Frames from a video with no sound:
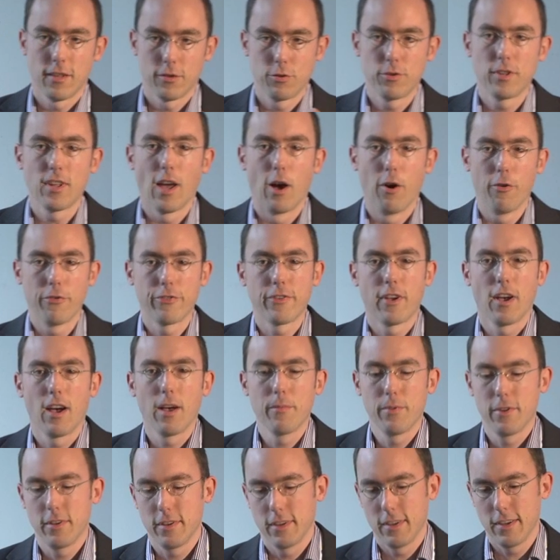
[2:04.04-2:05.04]
ist also die
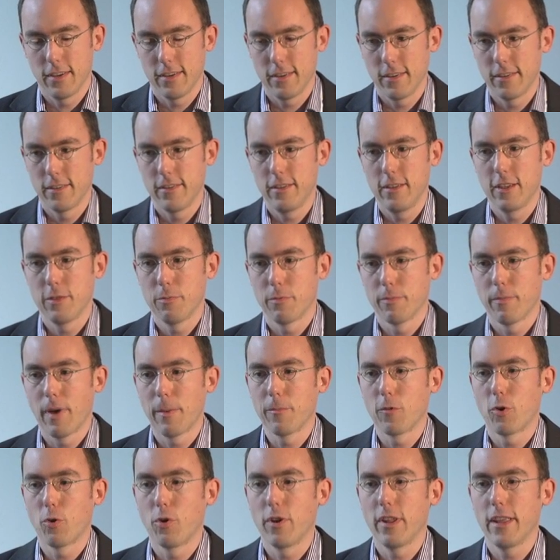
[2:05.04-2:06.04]
Aufgabe, äh, die ich mit
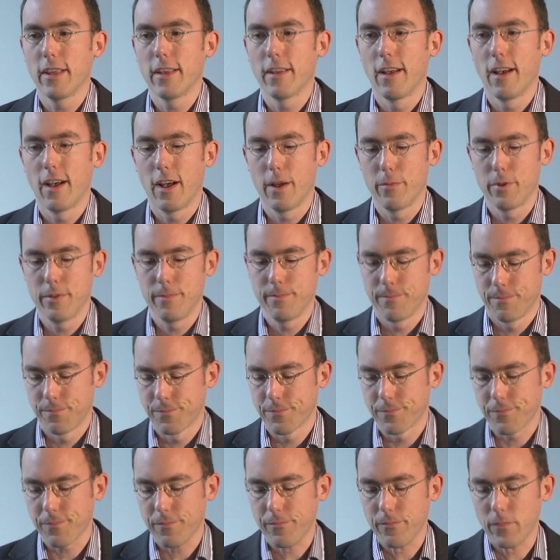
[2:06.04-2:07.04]
meinem Kollegen habe.
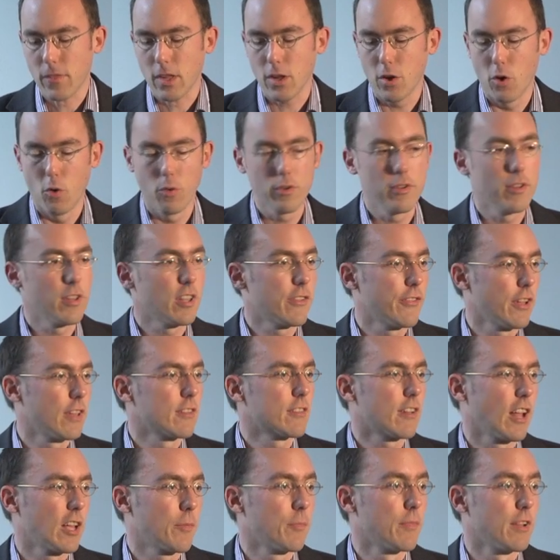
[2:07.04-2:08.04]
Und ich werde
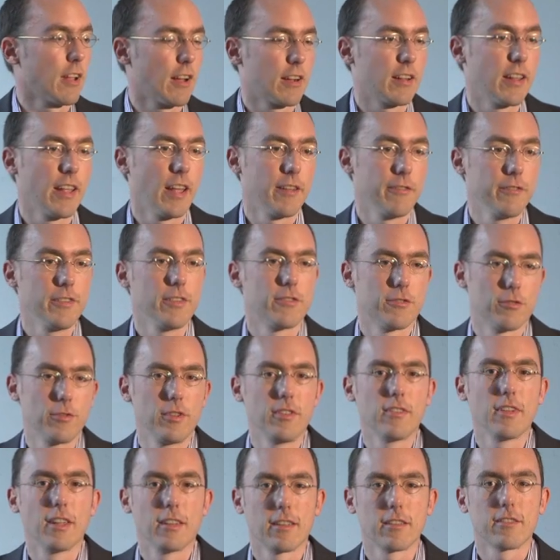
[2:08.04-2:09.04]
jetzt gleich mal erklären, wie es zu
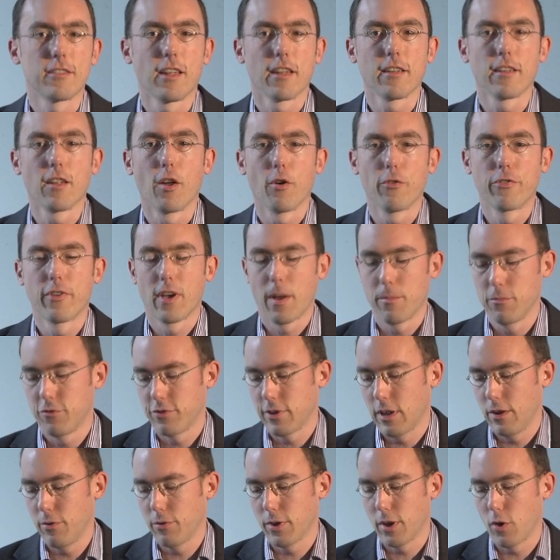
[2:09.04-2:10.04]
dieser interessanten
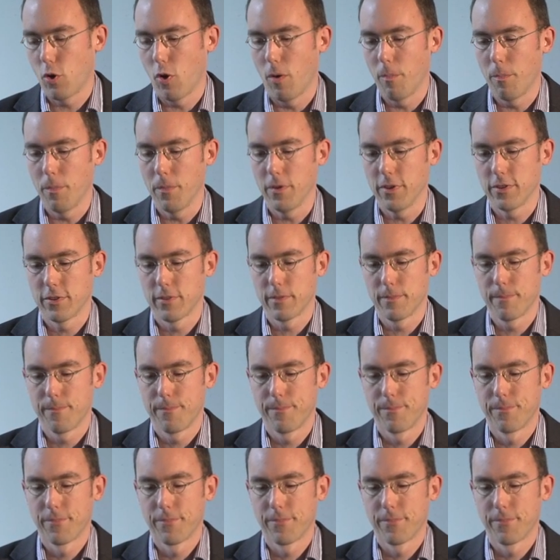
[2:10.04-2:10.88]
Aufgabenstellung gekommen ist.